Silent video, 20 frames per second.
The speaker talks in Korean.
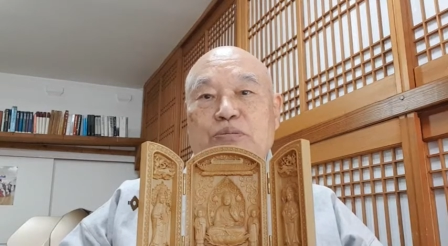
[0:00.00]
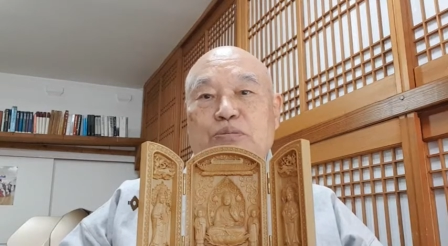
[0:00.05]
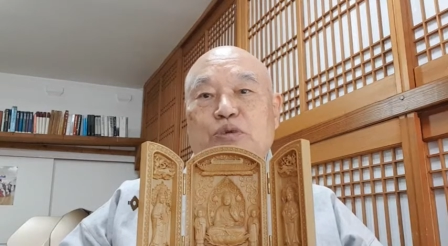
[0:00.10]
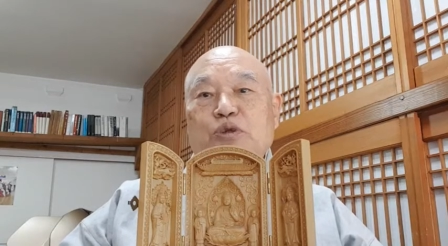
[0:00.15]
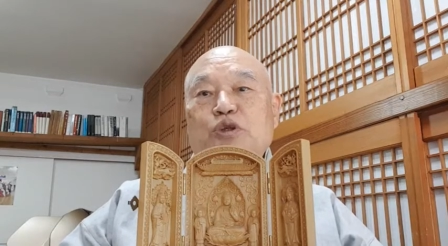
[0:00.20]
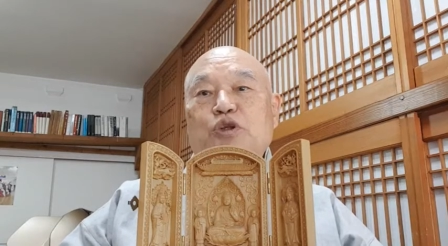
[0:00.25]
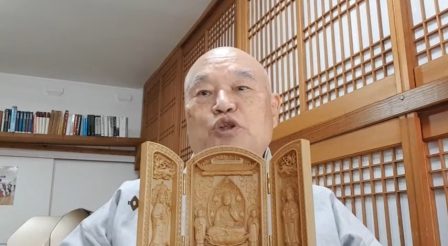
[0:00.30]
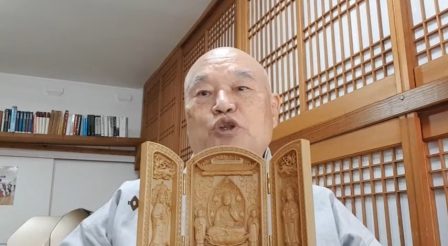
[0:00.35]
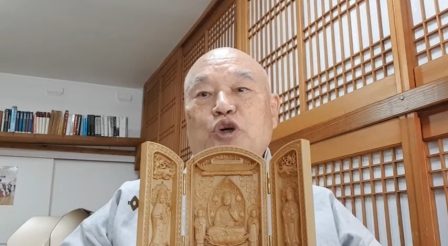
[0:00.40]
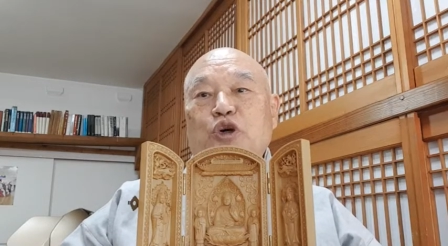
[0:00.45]

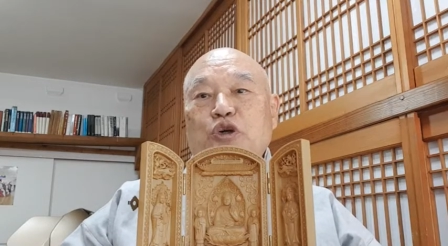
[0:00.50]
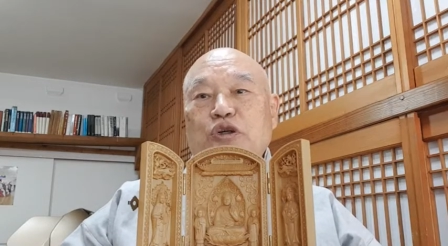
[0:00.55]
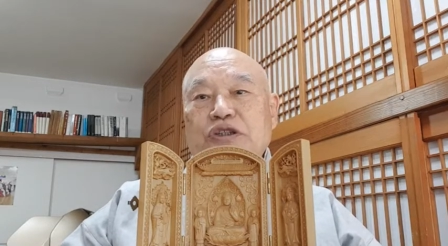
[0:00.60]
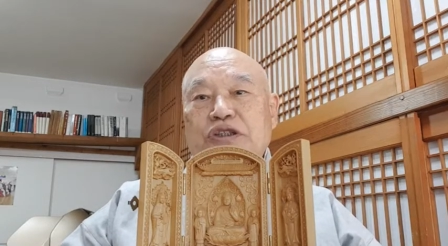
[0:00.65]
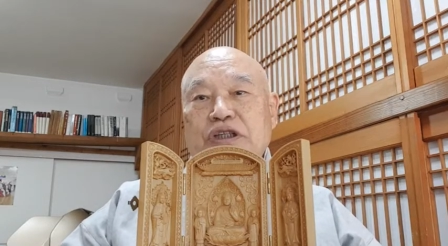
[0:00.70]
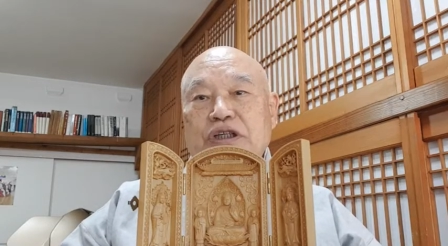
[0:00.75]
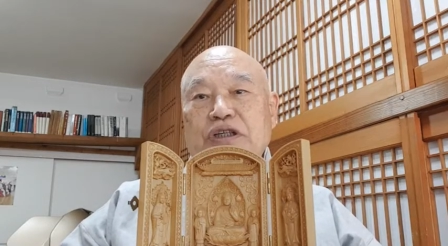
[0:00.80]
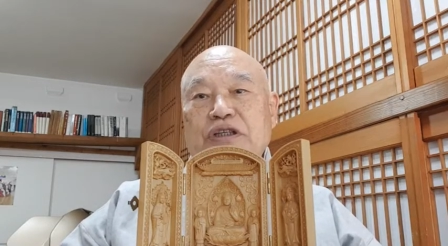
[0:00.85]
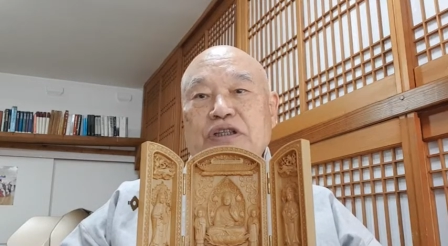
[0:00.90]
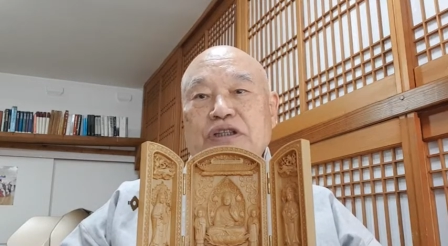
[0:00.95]

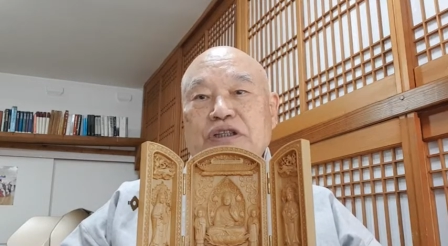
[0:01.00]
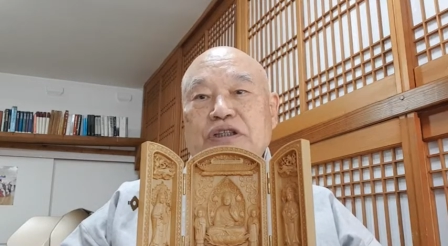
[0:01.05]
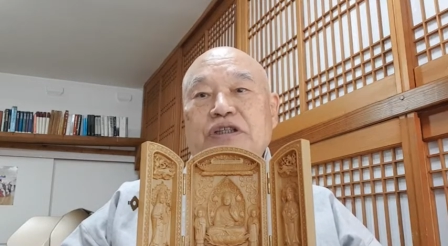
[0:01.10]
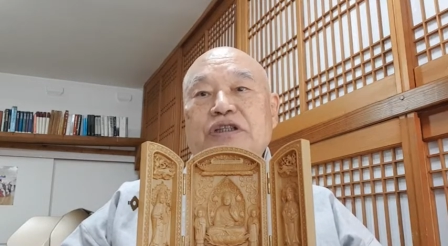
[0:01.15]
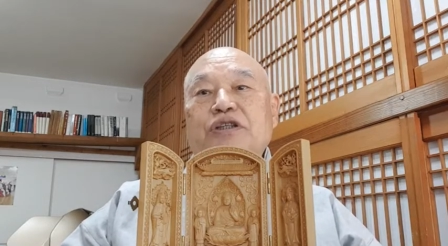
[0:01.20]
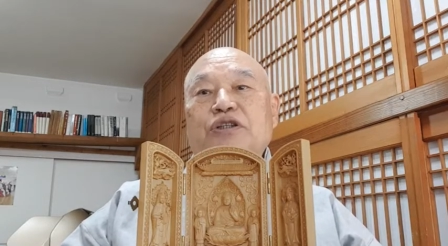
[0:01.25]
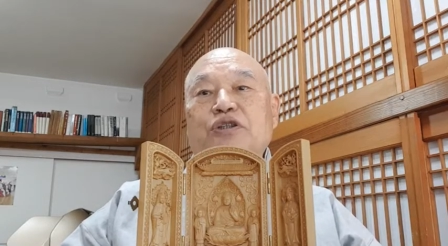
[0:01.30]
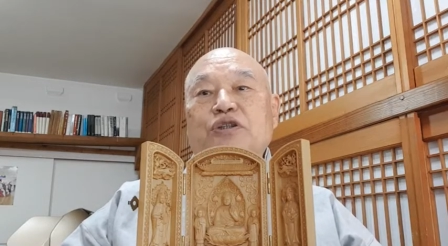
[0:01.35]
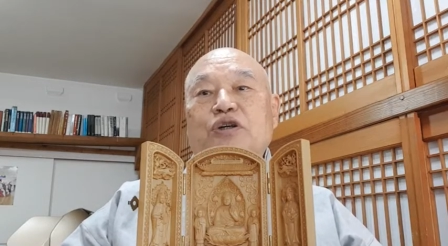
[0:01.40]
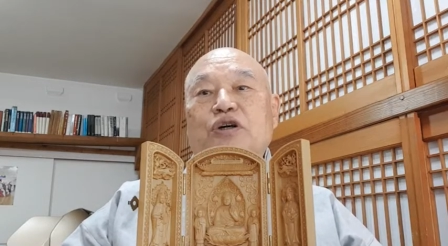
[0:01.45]
불종성
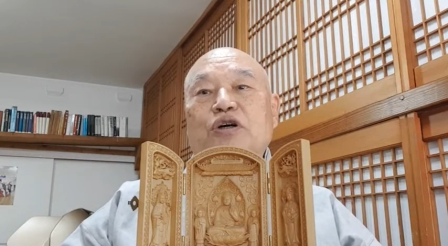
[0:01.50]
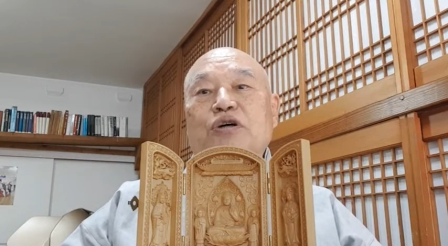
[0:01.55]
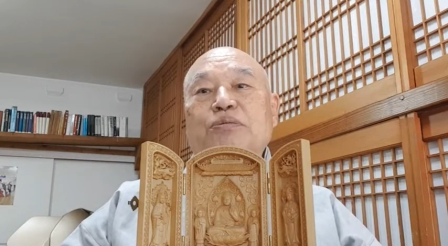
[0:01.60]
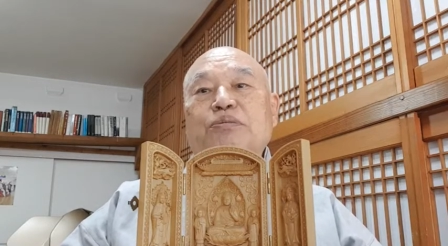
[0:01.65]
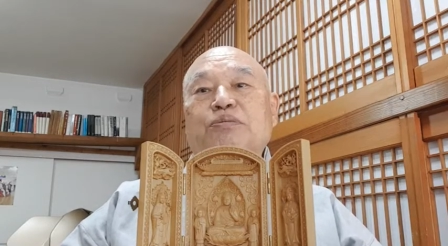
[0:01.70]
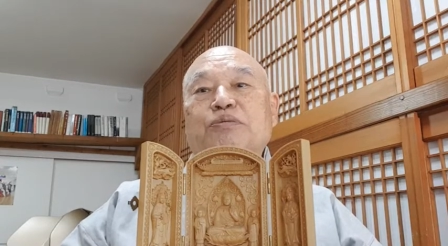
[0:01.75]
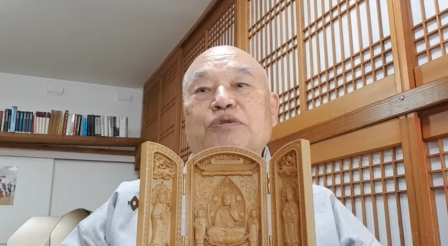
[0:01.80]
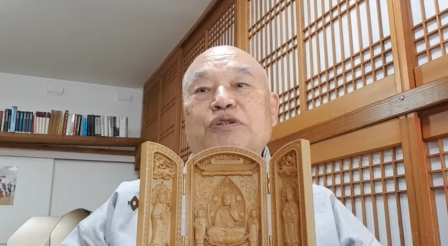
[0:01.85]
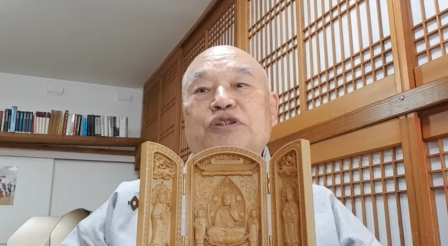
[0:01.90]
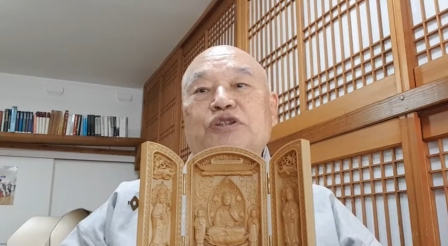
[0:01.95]

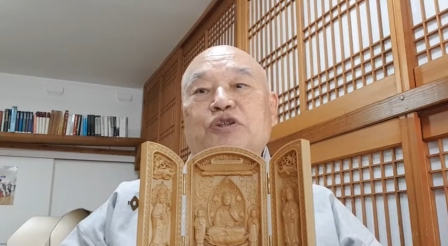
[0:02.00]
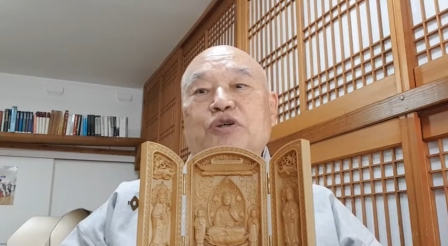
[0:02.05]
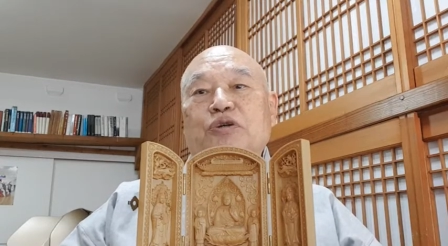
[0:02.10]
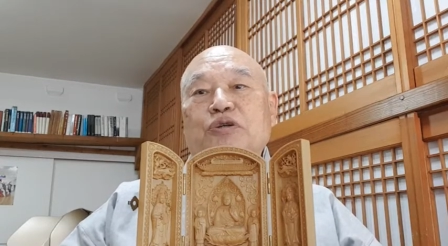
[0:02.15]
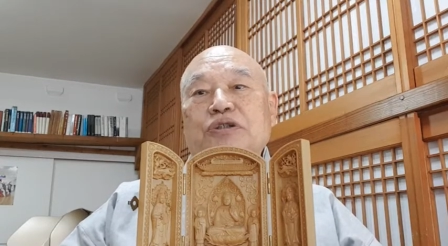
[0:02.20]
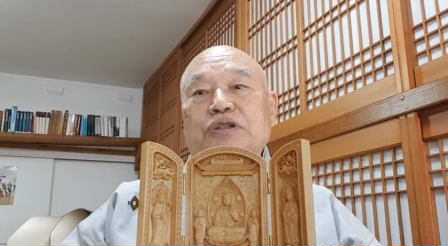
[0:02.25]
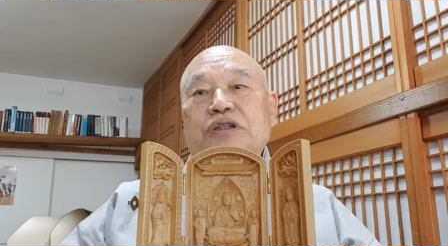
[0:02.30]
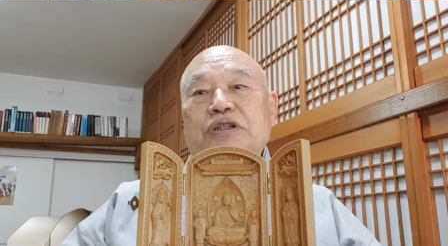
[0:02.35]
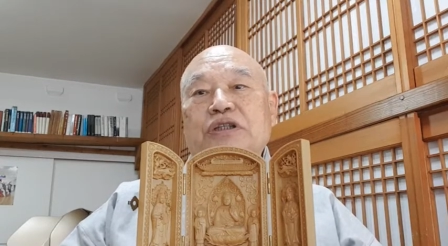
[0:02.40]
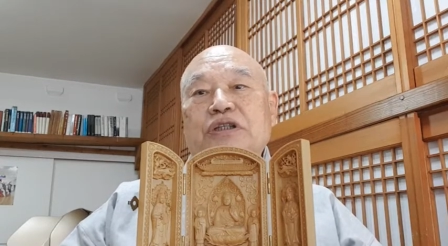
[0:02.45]
그러죠.
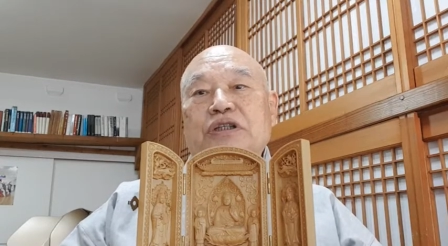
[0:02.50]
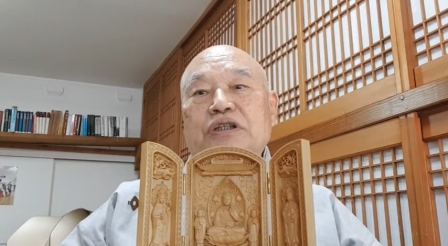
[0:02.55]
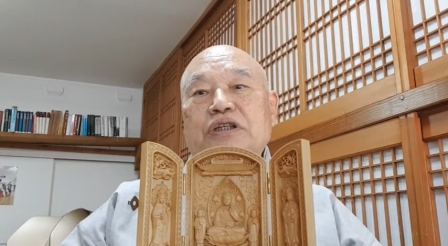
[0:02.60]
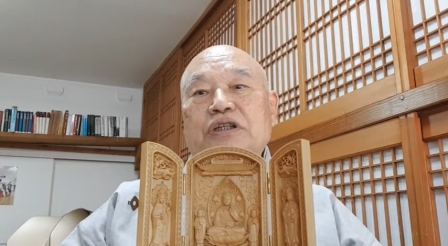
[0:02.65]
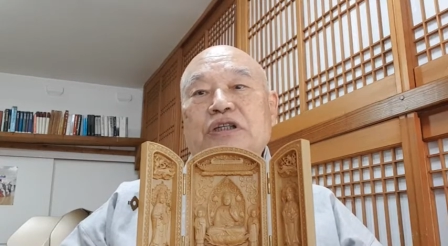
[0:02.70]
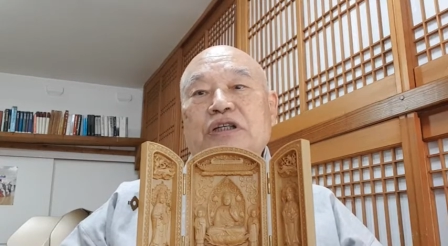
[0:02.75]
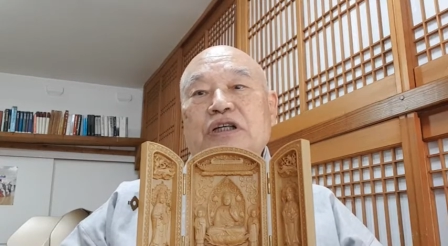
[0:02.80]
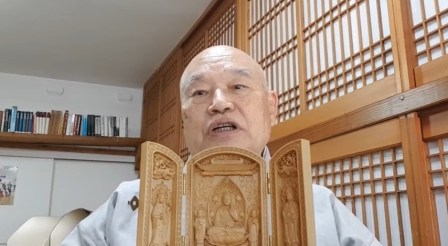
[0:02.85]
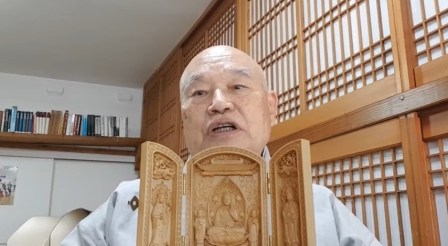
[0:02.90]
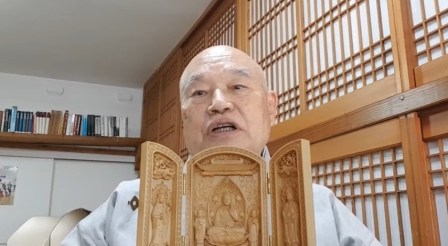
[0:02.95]

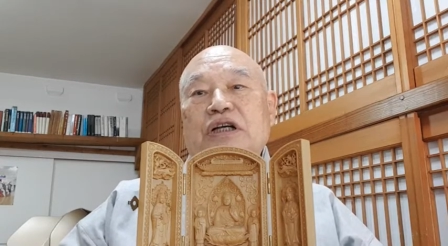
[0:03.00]
불종성을